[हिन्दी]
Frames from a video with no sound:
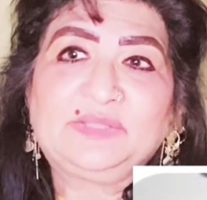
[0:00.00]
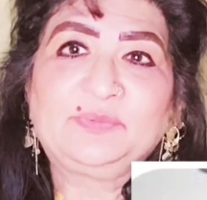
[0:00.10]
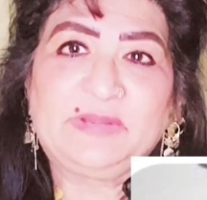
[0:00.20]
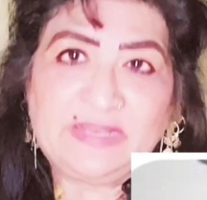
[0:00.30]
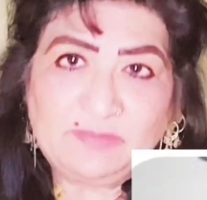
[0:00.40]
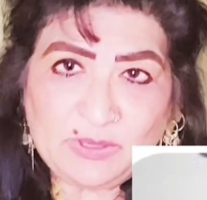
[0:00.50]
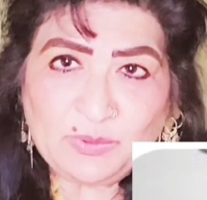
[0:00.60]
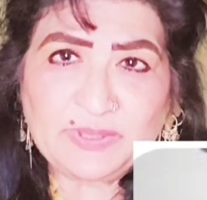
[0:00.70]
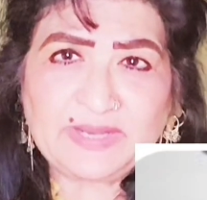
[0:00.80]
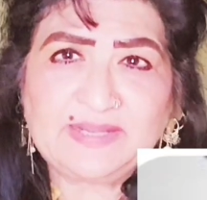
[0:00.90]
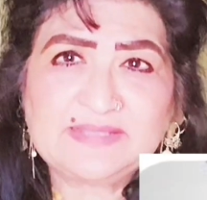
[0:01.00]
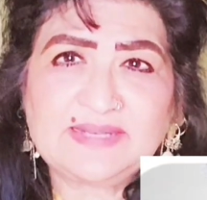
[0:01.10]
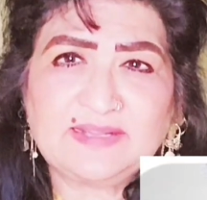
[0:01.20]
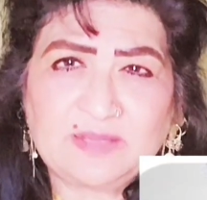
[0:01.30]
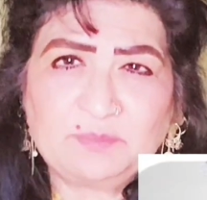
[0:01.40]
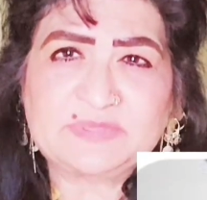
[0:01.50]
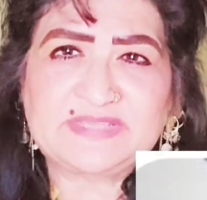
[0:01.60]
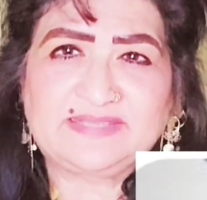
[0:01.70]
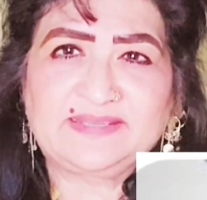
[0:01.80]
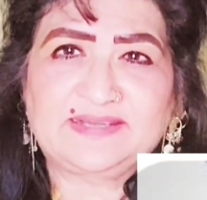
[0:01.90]
तो बर्लिन में लोग रहना ज़रा कम
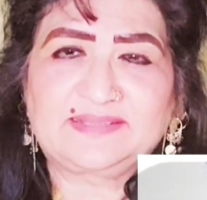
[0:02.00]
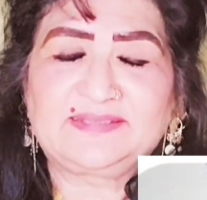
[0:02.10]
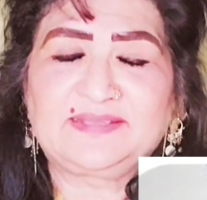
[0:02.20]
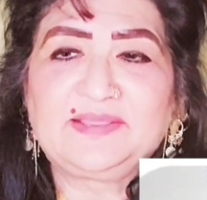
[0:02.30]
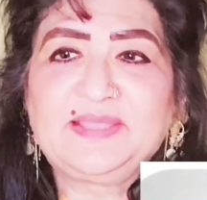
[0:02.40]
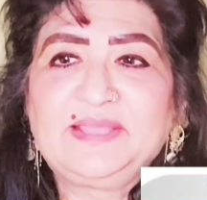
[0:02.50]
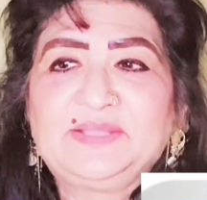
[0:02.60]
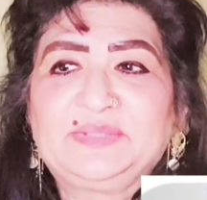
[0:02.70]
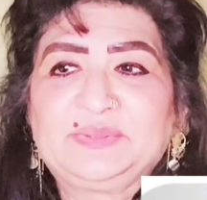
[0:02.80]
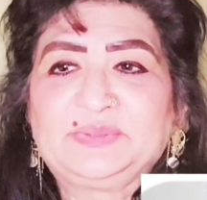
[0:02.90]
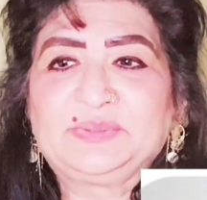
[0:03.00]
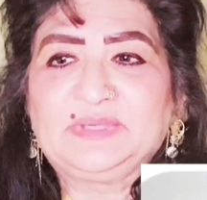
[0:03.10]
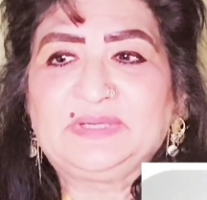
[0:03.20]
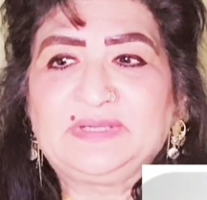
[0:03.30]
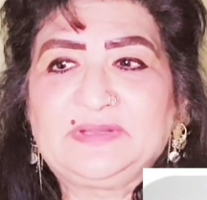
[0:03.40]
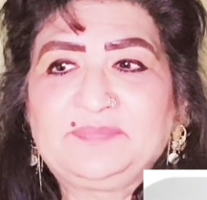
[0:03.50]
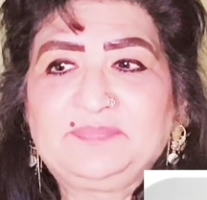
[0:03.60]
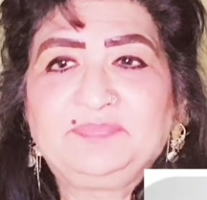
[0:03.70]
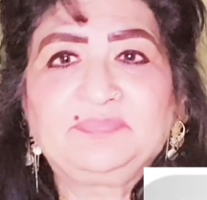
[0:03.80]
पसंद करते थे तो आ,